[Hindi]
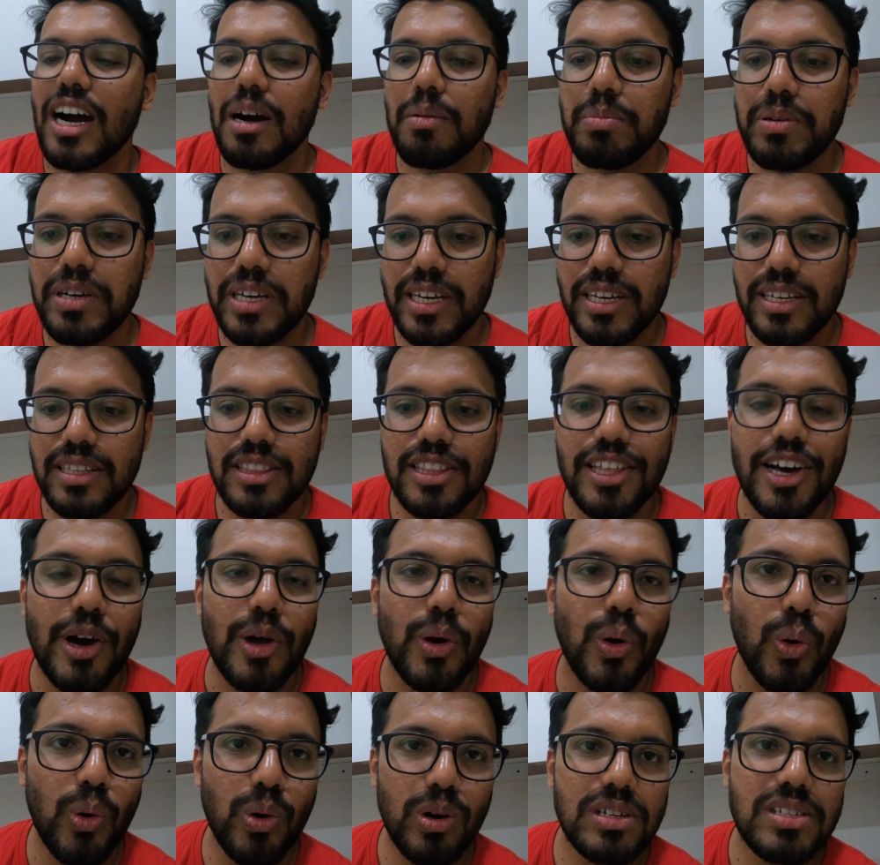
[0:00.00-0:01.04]
अभी
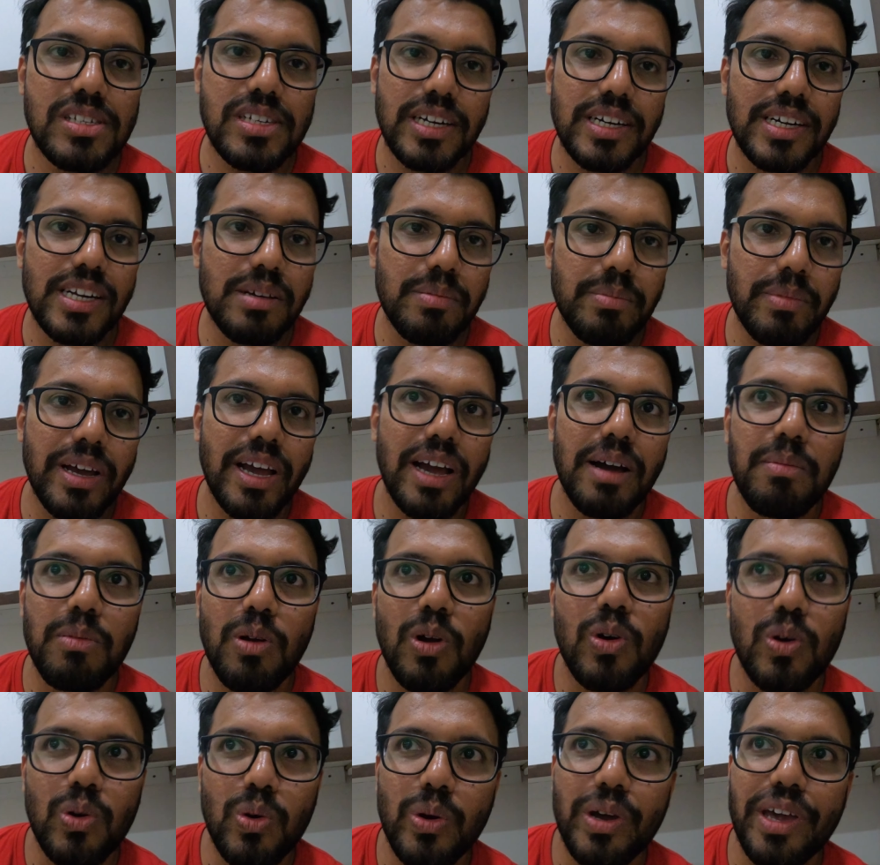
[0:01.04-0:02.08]
धरोड़ सिटी में हम
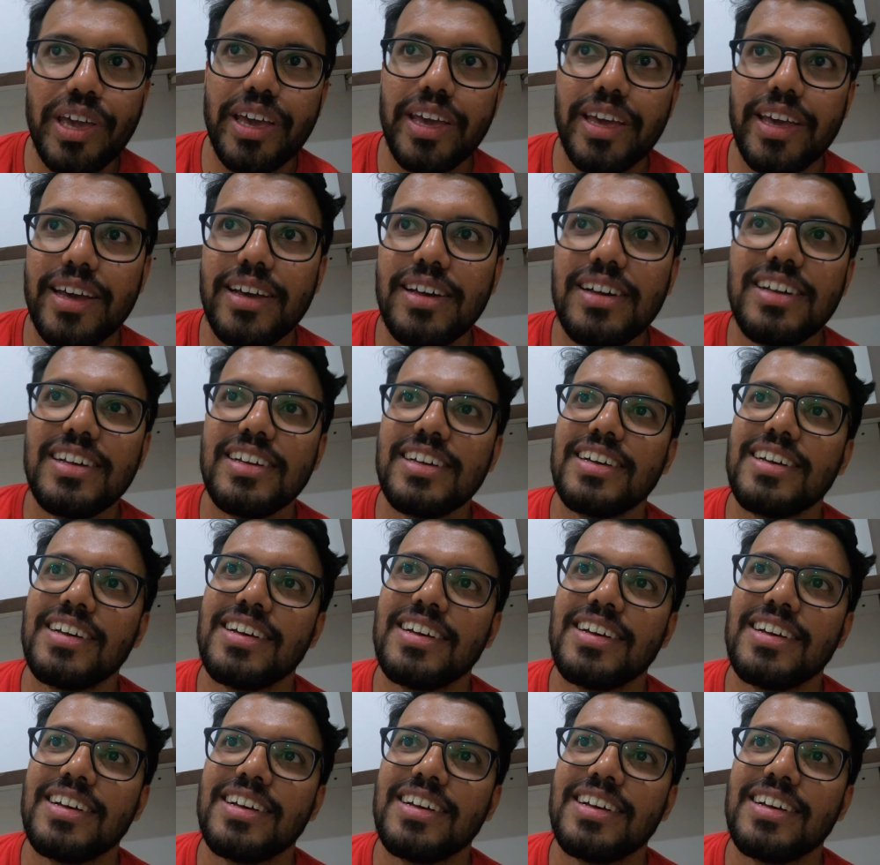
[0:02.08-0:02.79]
लोग रुके हैं